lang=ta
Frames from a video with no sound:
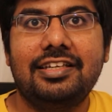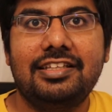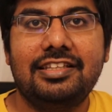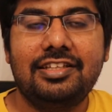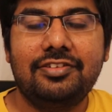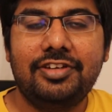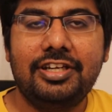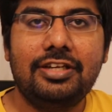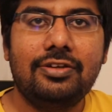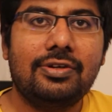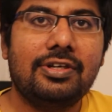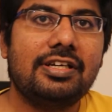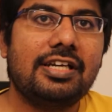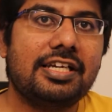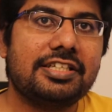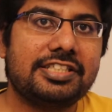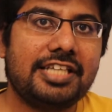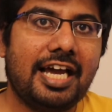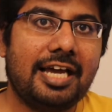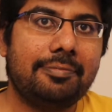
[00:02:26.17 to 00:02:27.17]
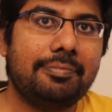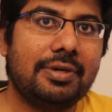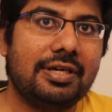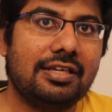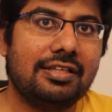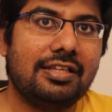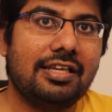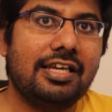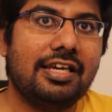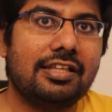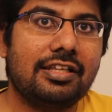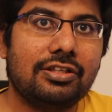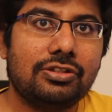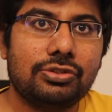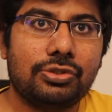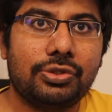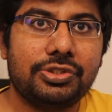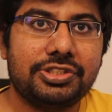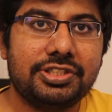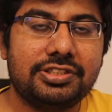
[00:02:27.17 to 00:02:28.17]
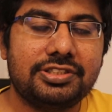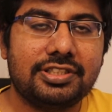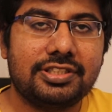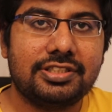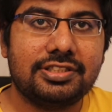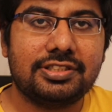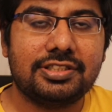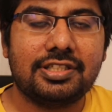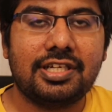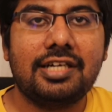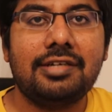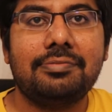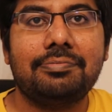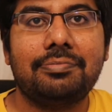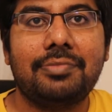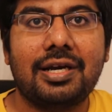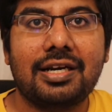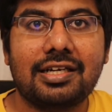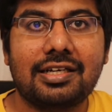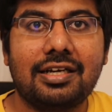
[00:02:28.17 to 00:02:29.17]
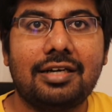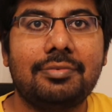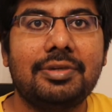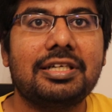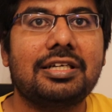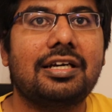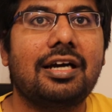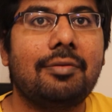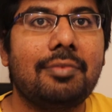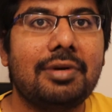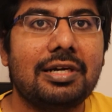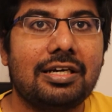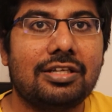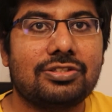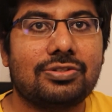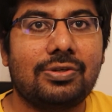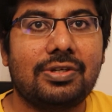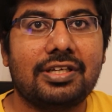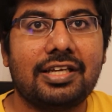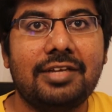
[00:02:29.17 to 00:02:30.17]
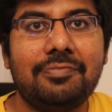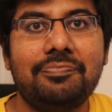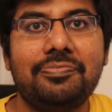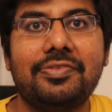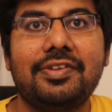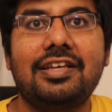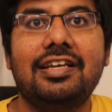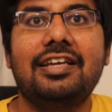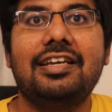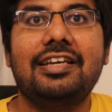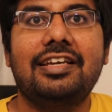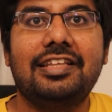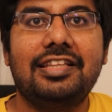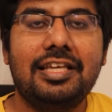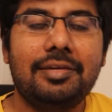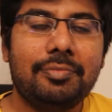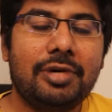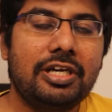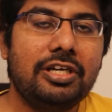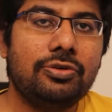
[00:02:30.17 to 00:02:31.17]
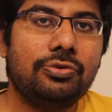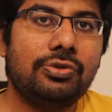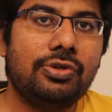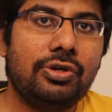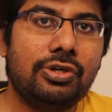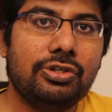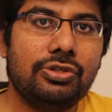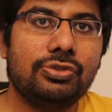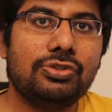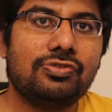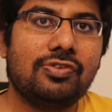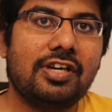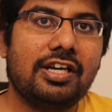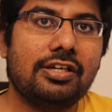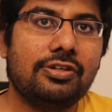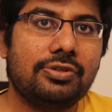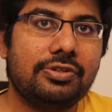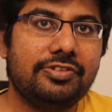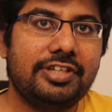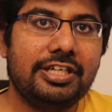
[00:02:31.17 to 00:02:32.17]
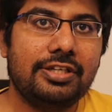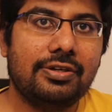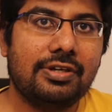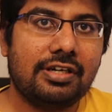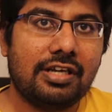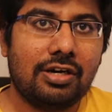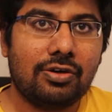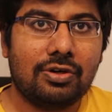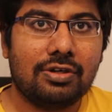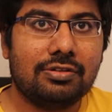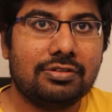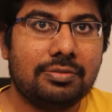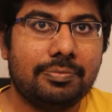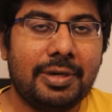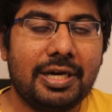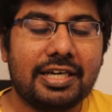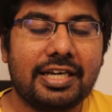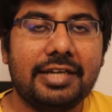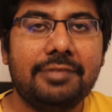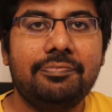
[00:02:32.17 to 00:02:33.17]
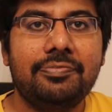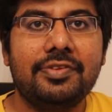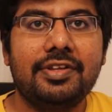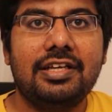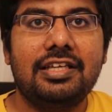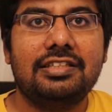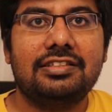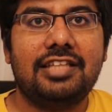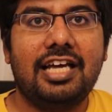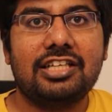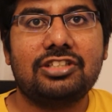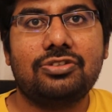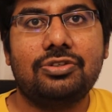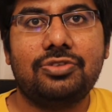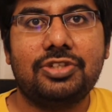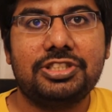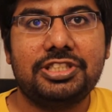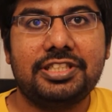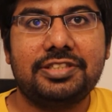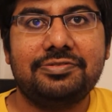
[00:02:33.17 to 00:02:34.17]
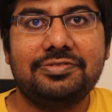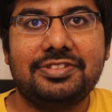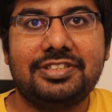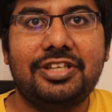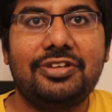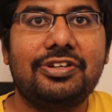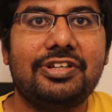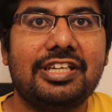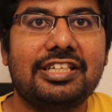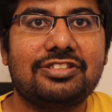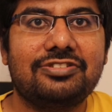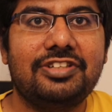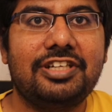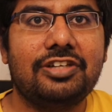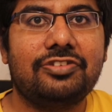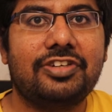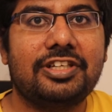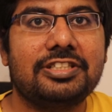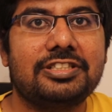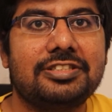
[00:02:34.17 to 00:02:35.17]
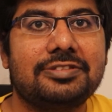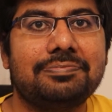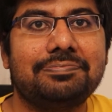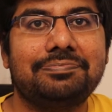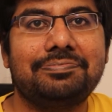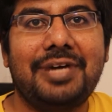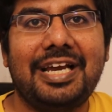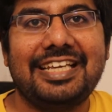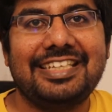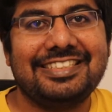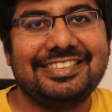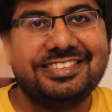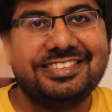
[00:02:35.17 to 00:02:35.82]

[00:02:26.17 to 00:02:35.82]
இந்த வீடியோவில் நான் ஷேர் பண்ணதில் ஏதாவது கொஷின்ஸ் இருந்துச்சுன்னா மறக்காமல் கமெண்ட்டில் சொல்லுங்கள் இதே மாதிரி இன்னொரு யூஸ்ஃபுல்லான ஒரு வீடியோவில் நான் உங்களை வந்து பார்க்குறேன் தேங்க்ஸ் ஃபார் வாட்சிங் சீ யூ நெக்ஸ்ட் வீடியோ ஃப்ரெண்ட்ஸ் பை